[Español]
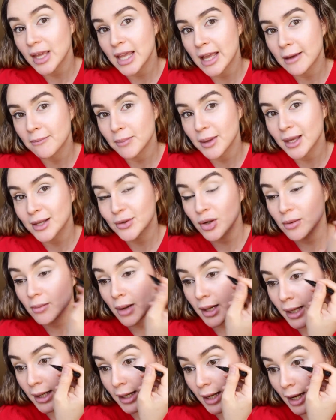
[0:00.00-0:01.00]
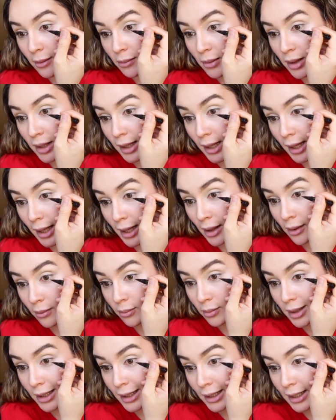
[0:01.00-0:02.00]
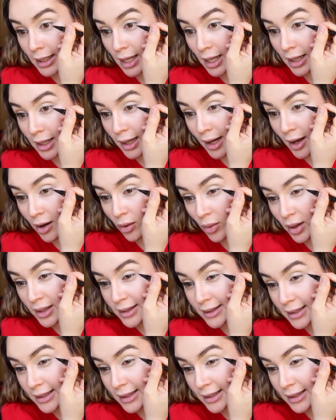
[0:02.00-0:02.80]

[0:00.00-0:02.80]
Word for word: Y empiezo a imaginarme que mi línea del agua